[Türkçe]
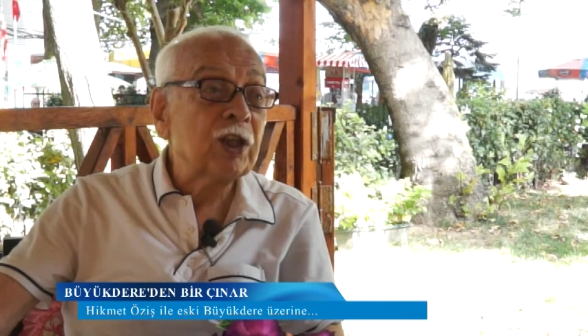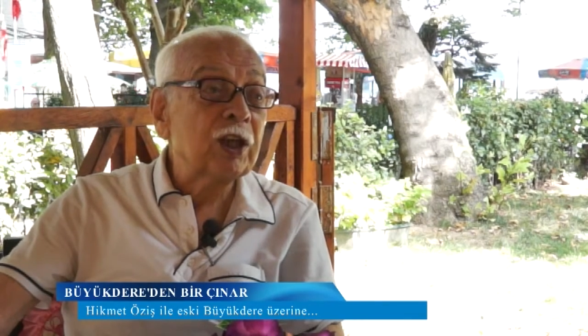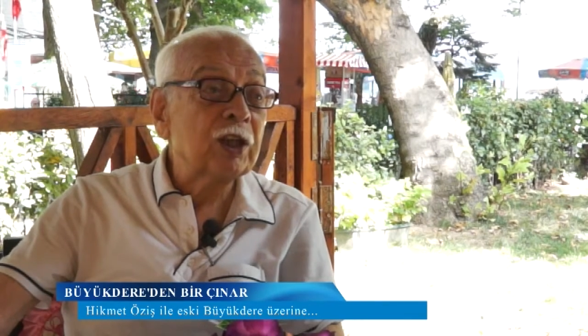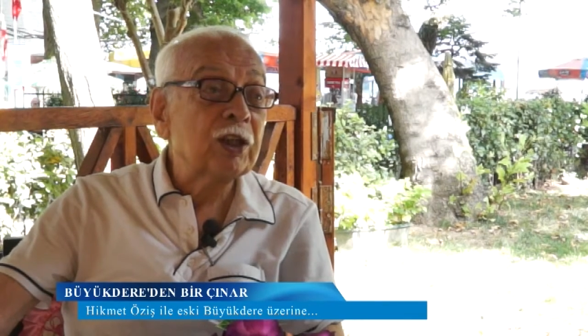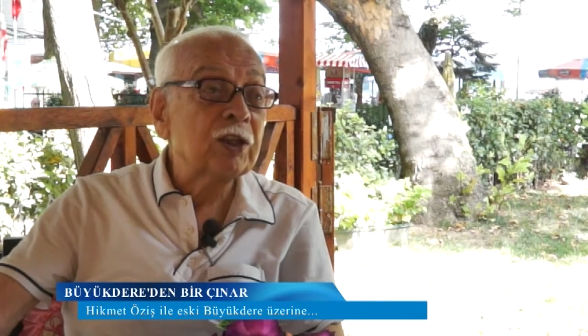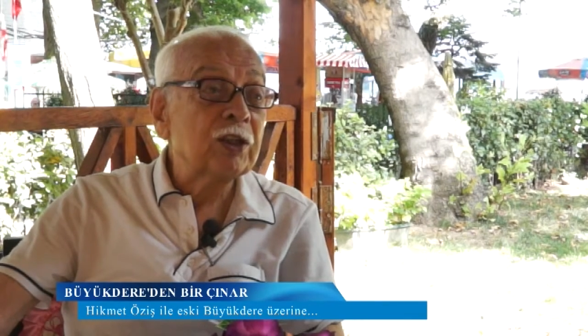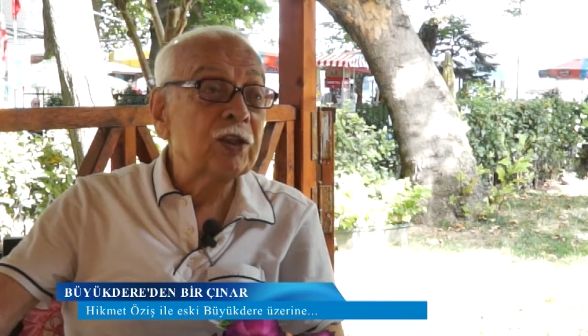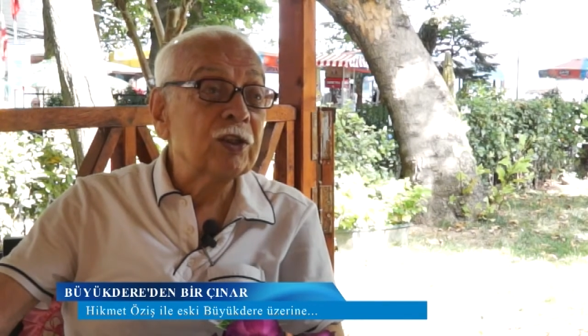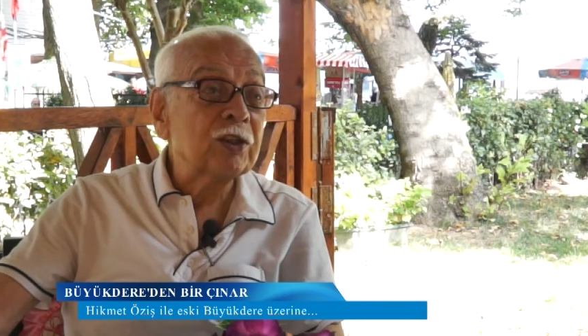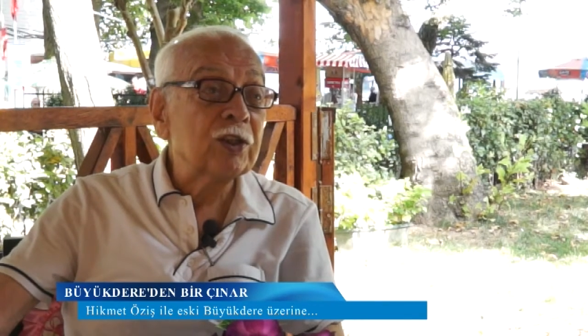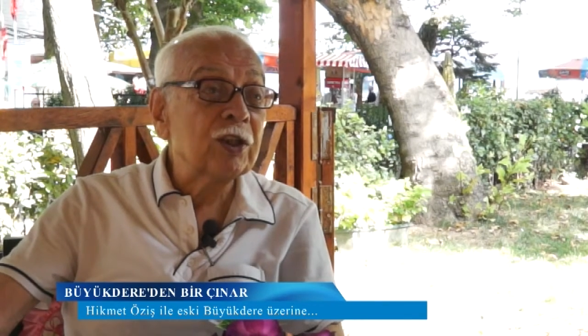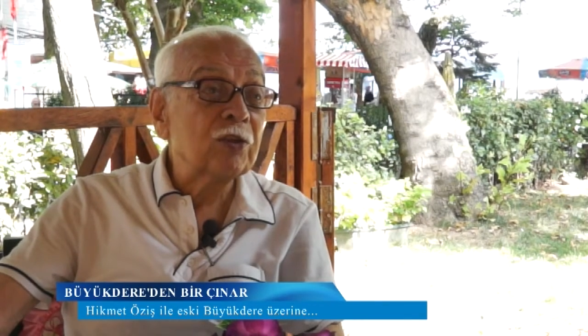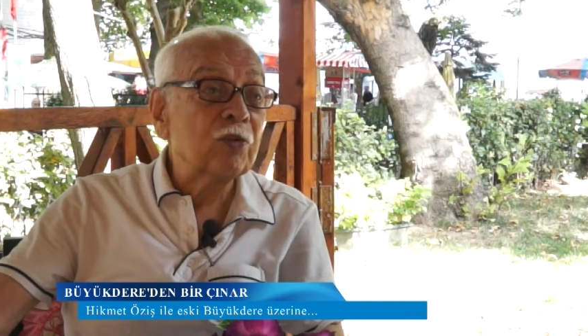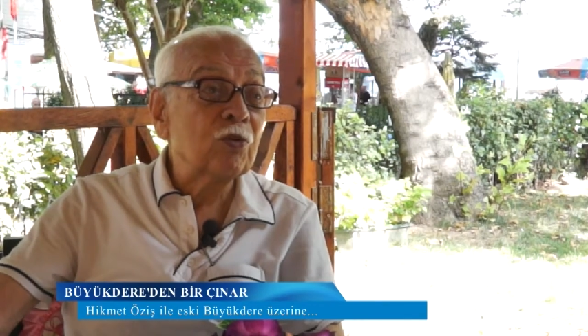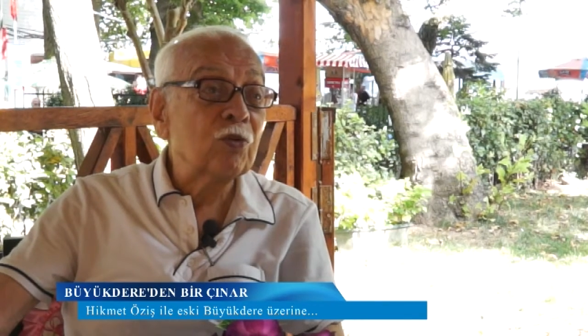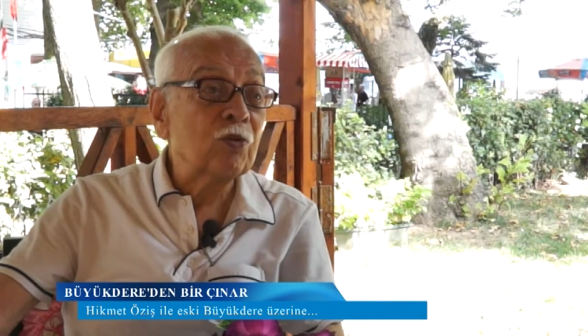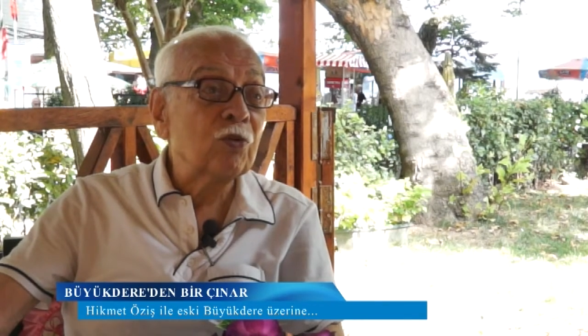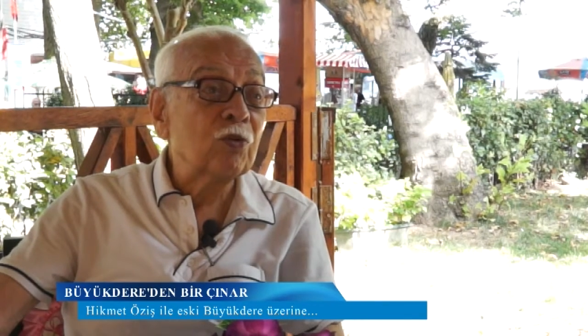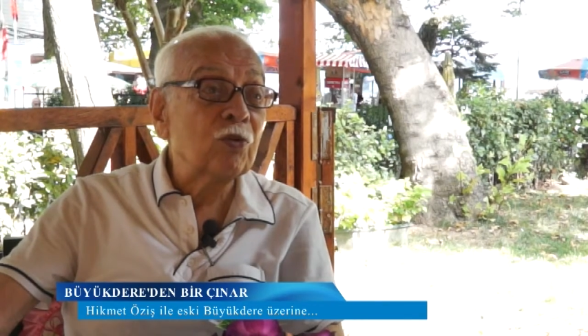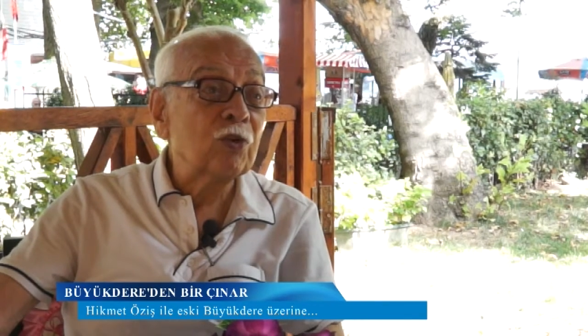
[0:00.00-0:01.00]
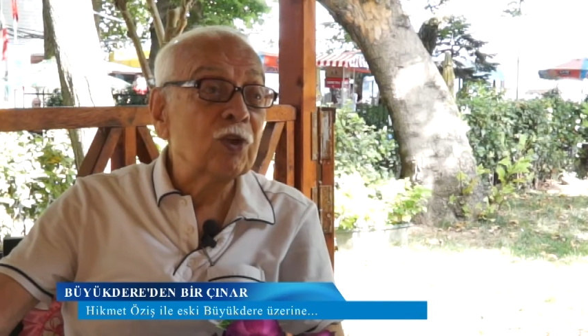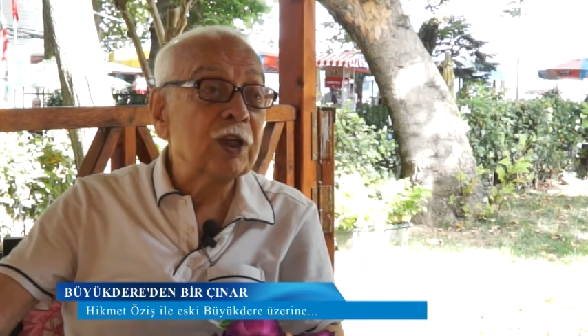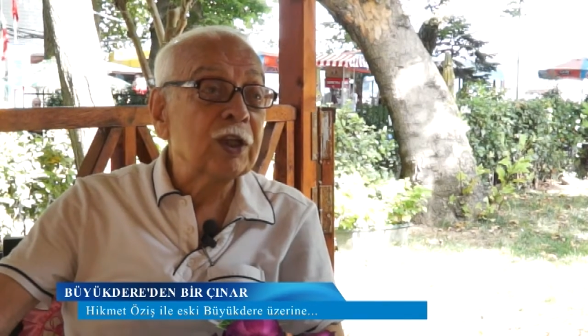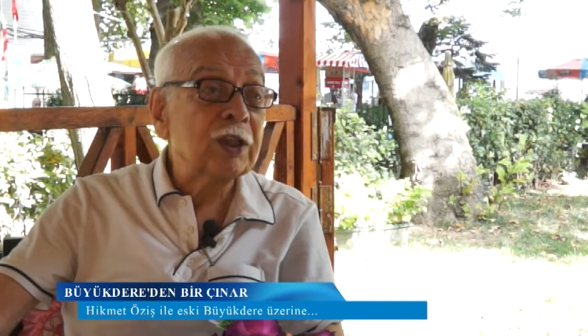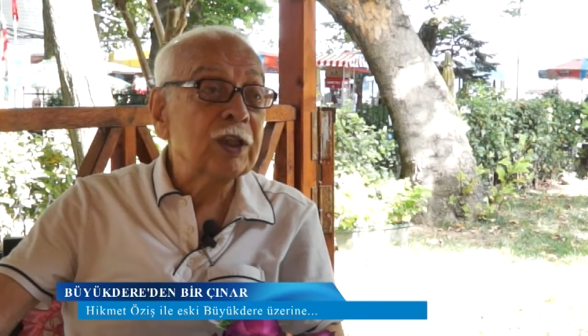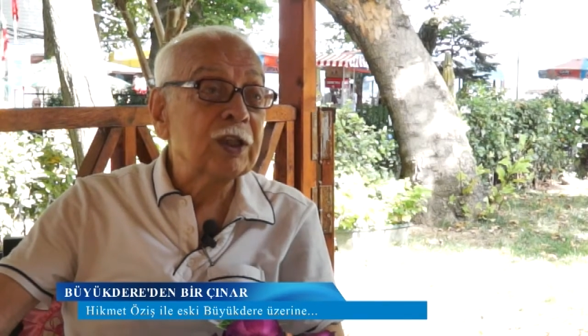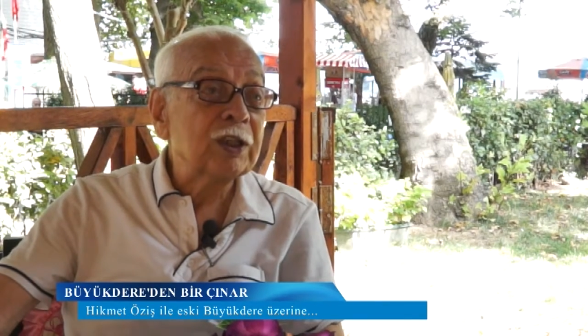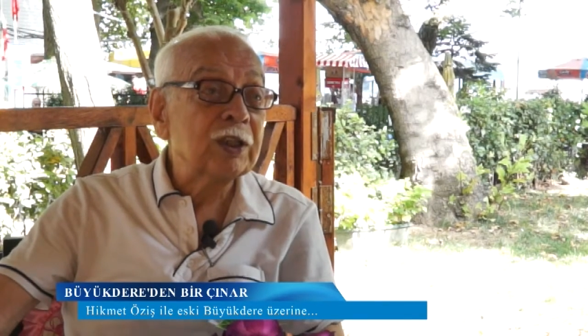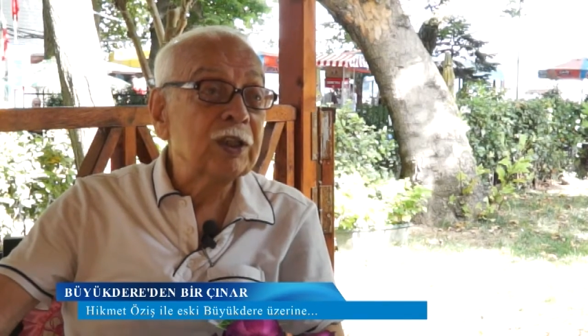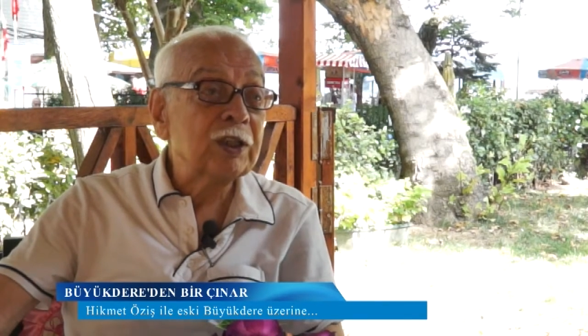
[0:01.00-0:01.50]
yangınında konak